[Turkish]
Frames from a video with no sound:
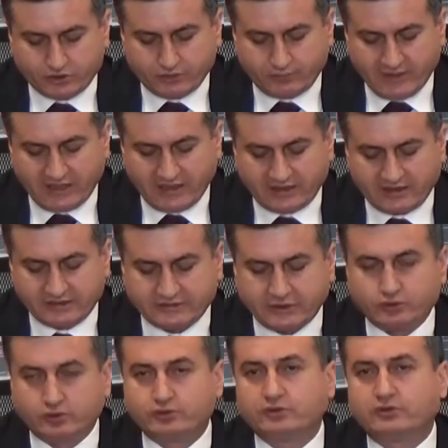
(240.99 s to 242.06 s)
şüpheli hakkında
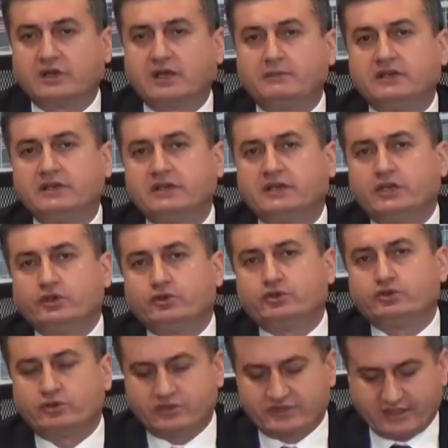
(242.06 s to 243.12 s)
tutuklama,
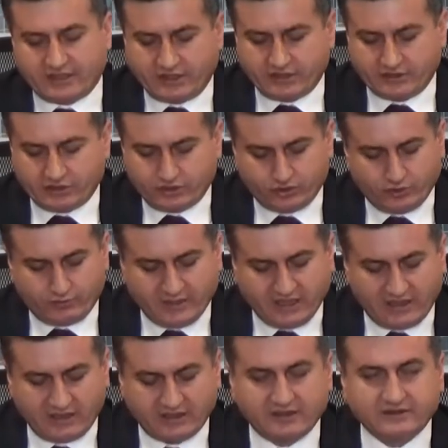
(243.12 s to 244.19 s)
118
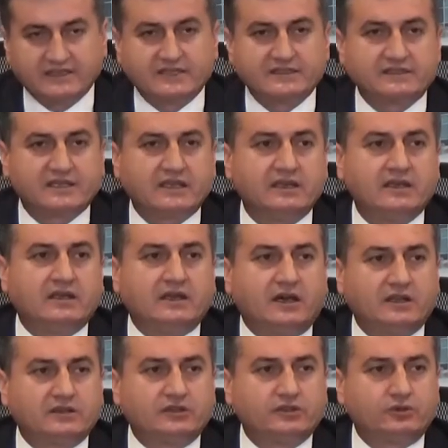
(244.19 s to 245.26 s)
şüpheli hakkında ise
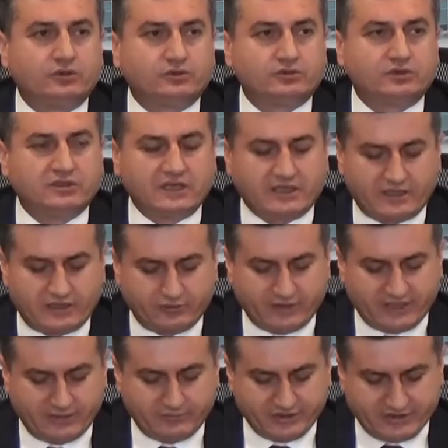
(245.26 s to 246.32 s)
adli kontrol kararı
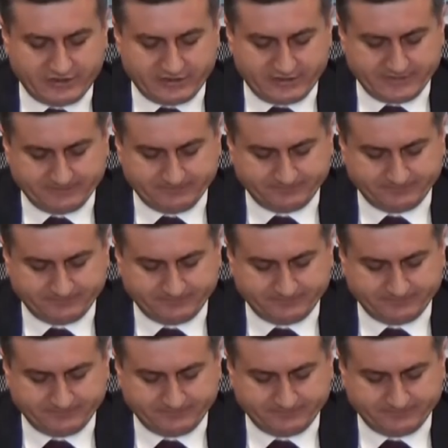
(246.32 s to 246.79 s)
verilmiştir.